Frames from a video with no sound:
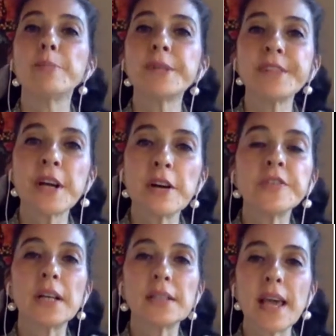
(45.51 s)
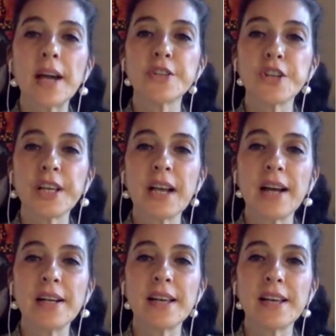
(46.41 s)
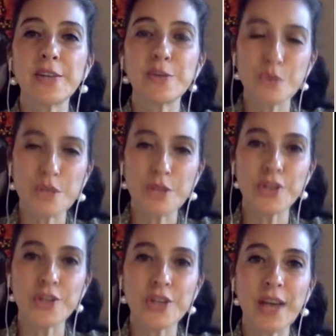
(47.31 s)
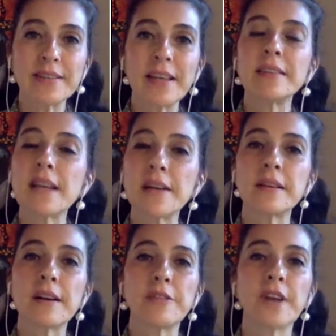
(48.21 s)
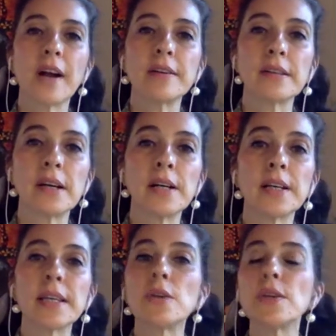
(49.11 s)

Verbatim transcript: Bir taraftan gerçeklerle yüzleşirken diğer taraftan da